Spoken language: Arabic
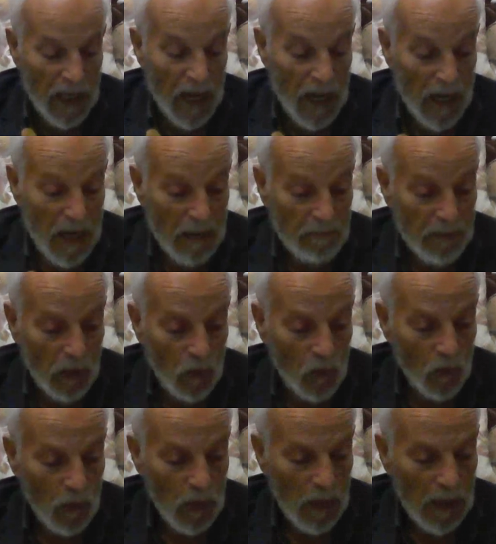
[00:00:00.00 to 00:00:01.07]
آمنوا
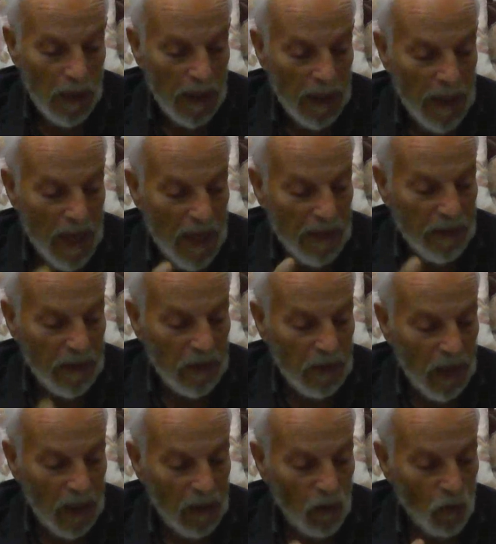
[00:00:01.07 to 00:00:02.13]
لا
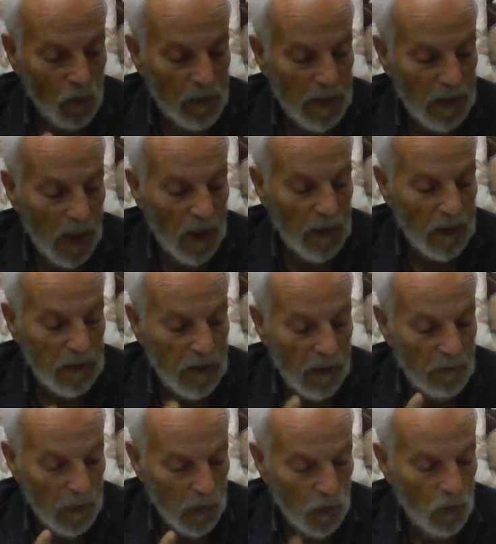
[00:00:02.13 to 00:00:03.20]
تتخذوا بطانة
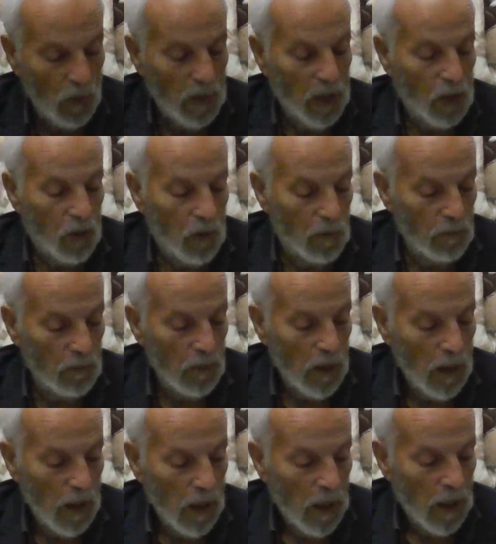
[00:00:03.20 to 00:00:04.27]
من دونكم
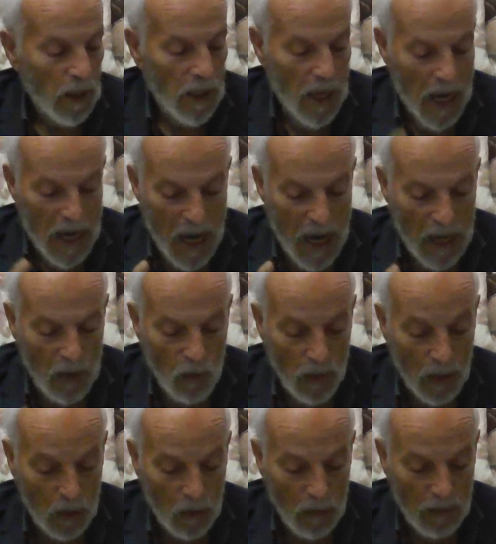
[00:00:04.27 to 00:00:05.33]
لا
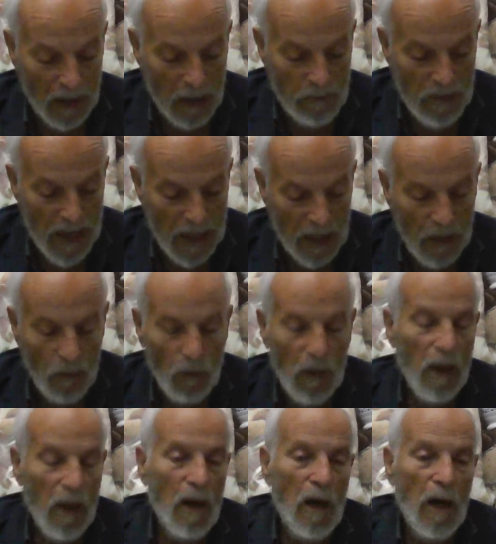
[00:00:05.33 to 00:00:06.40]
يألونكم خبالا
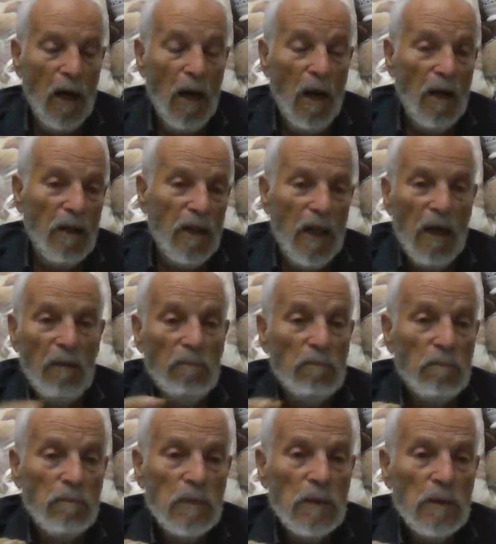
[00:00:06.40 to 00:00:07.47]
والله العظيم
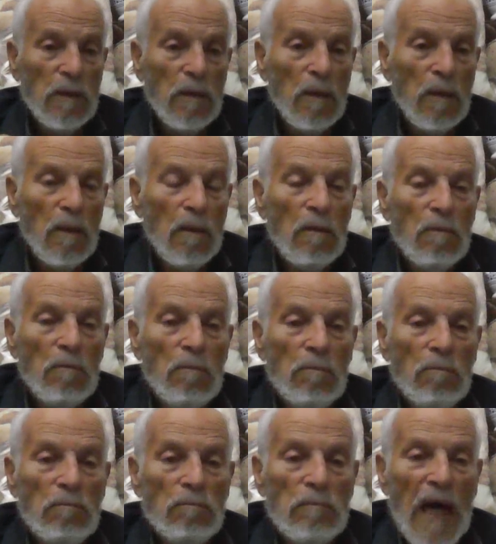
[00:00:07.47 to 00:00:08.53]

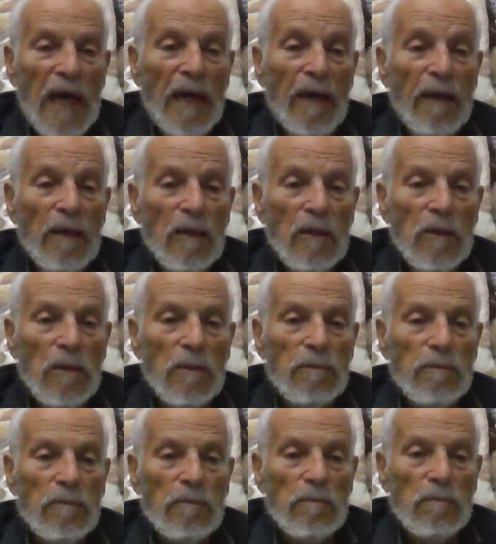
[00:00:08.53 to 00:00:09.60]
ما
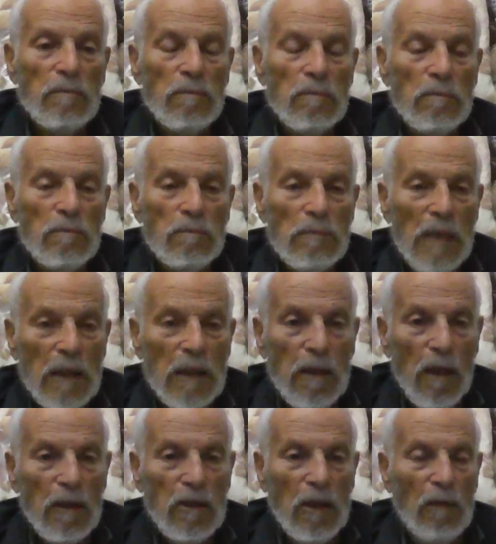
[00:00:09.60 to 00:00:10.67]
ما
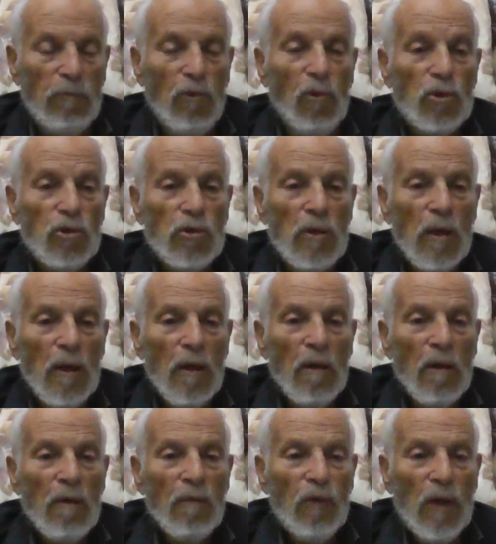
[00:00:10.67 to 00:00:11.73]
يتعبوش
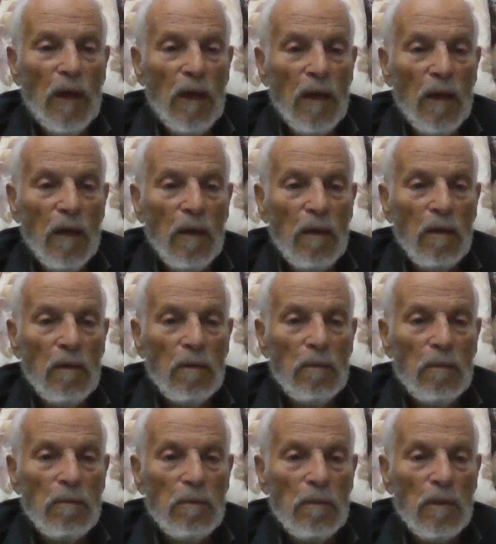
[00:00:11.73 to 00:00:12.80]
في
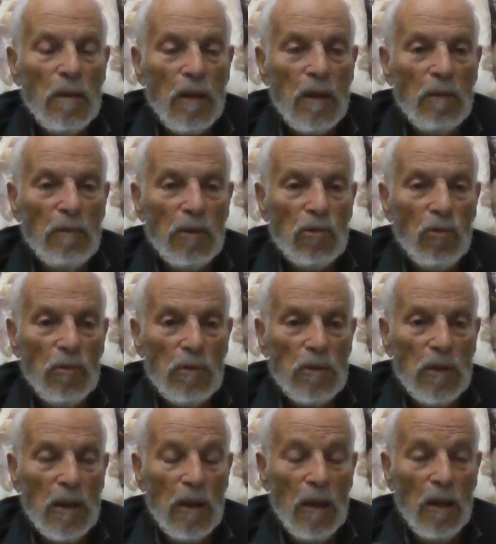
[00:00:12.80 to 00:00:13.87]
كما تقول أنت
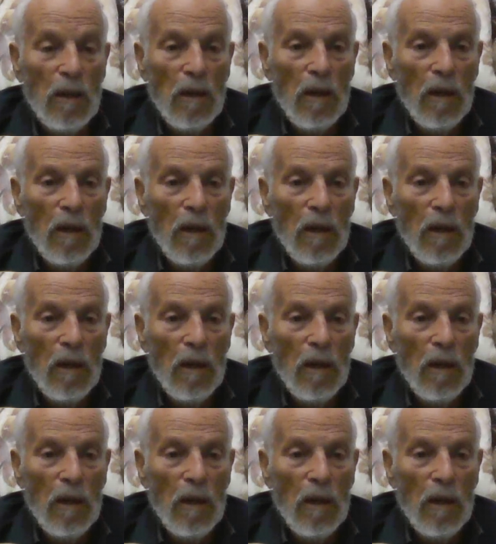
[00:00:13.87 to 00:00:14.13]
في,